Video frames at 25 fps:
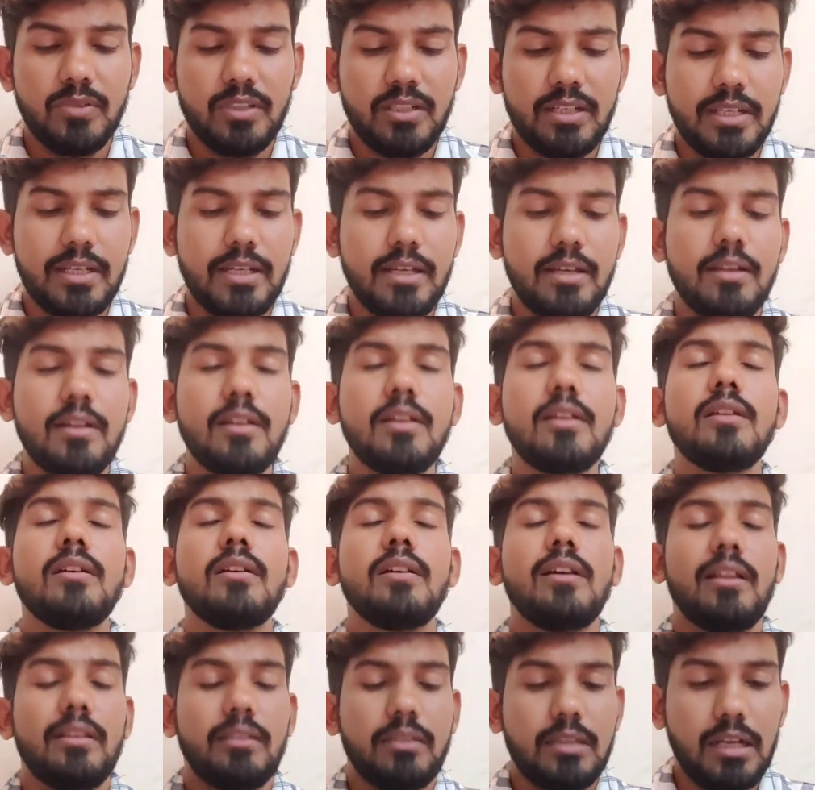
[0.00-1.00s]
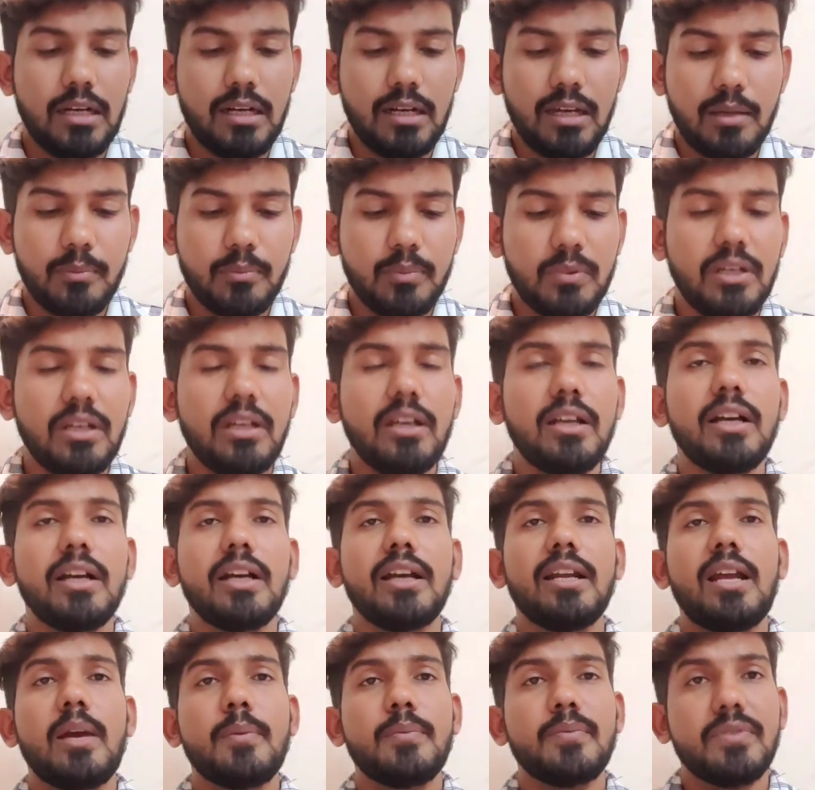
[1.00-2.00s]
ठीक है थर्ड आपका
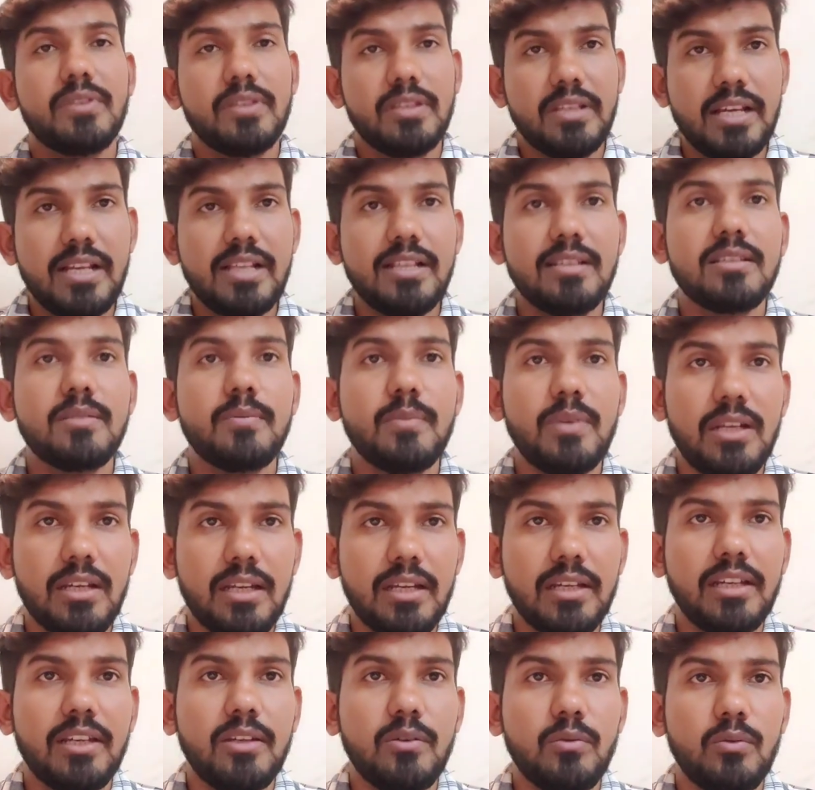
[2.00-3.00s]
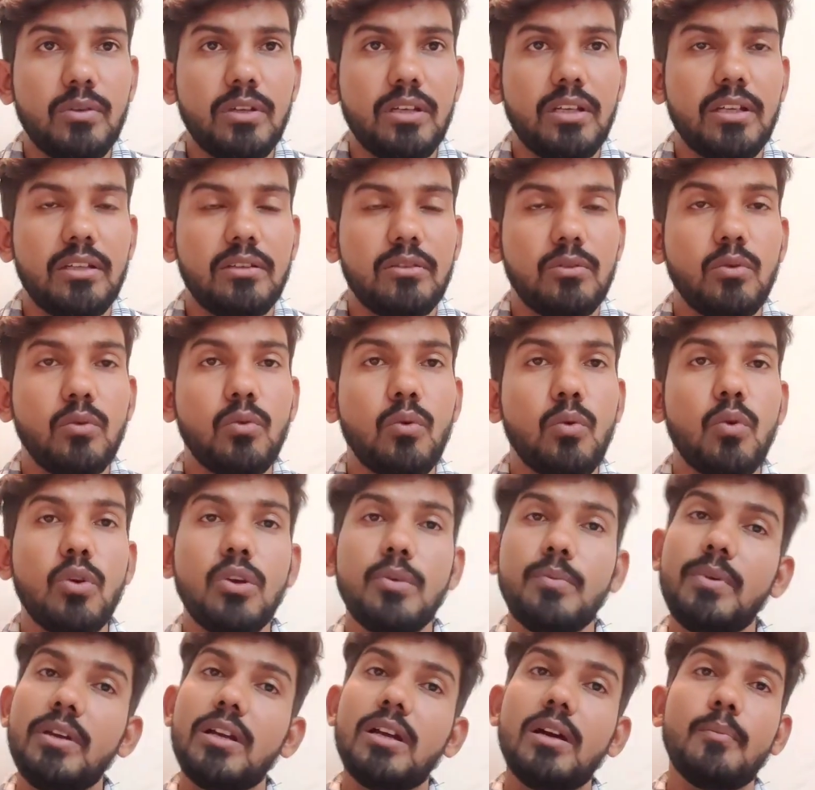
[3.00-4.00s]
अगर आप सेल्स में लगे हुए हैं तो
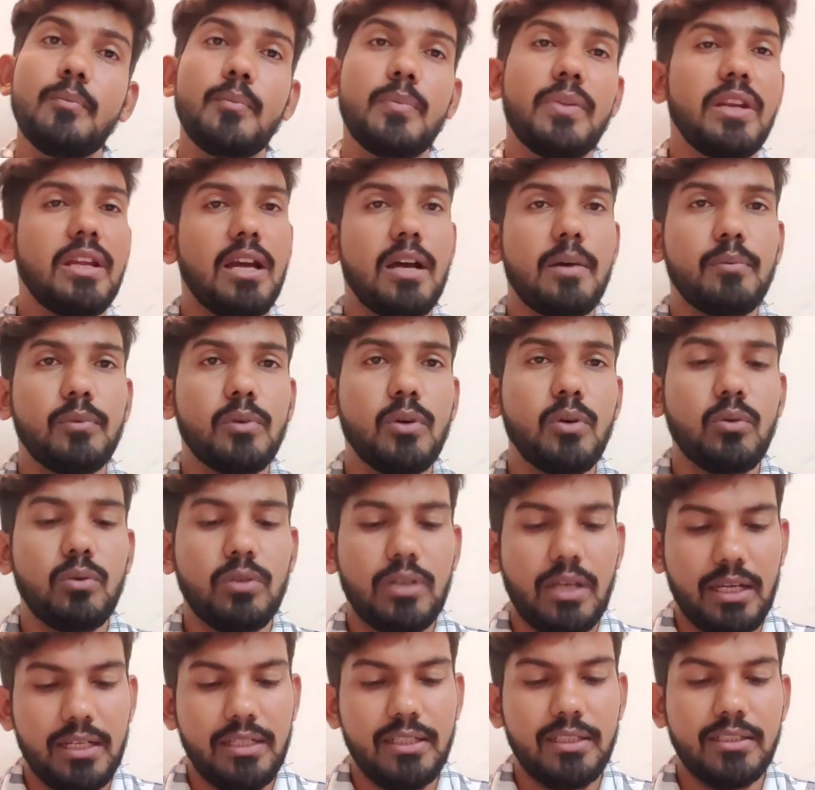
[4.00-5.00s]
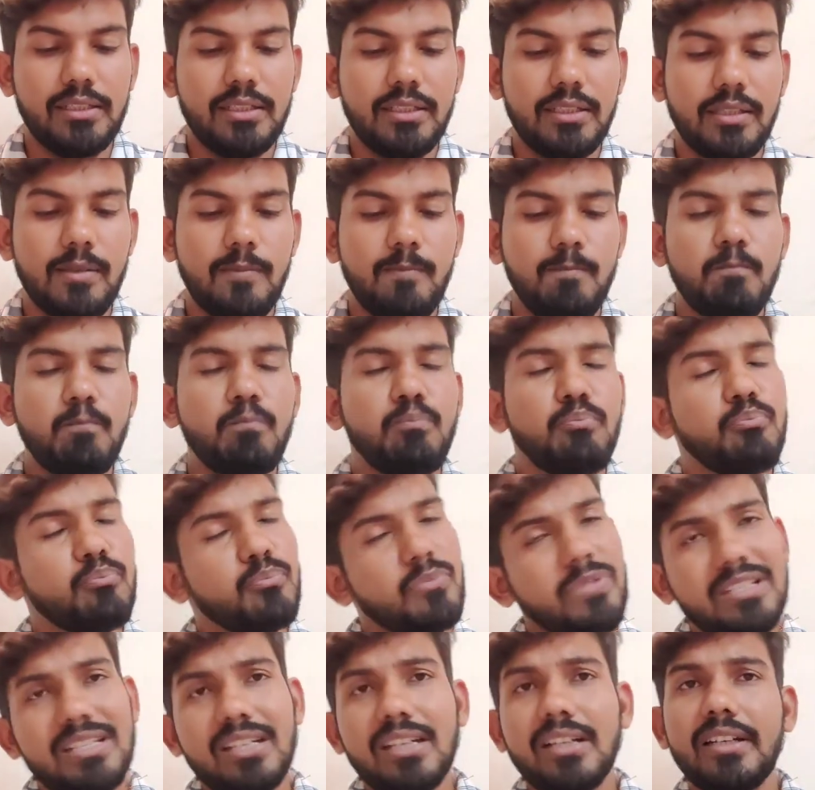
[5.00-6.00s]
कोई भी कंपनी आपको उठा लेती है
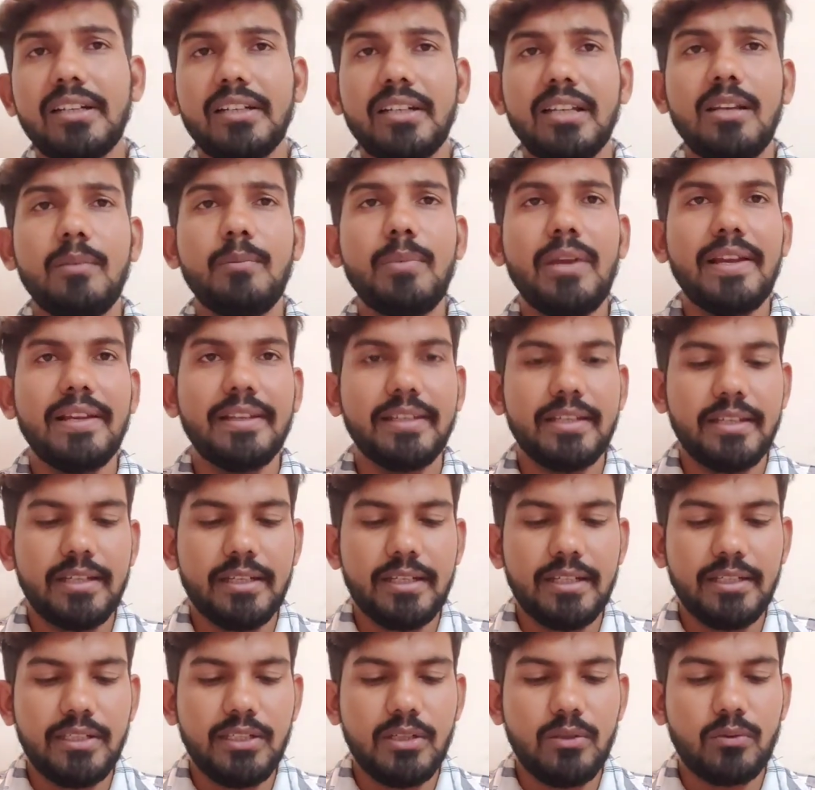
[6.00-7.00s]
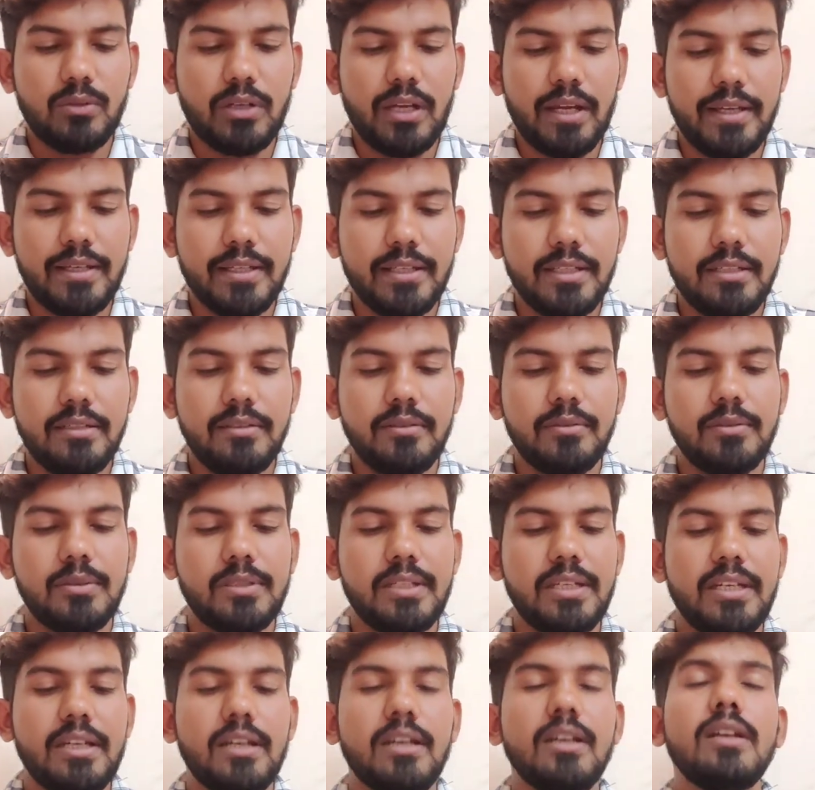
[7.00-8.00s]
बेसिक रिटेल बैंकिंग के लिए उठाएगी
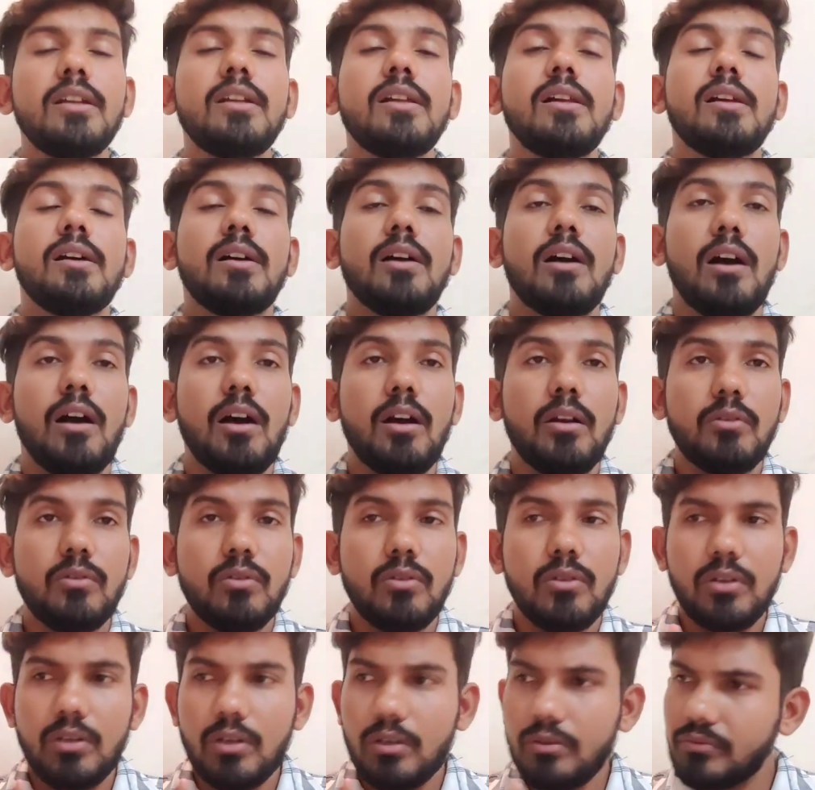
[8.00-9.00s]
ठीक है और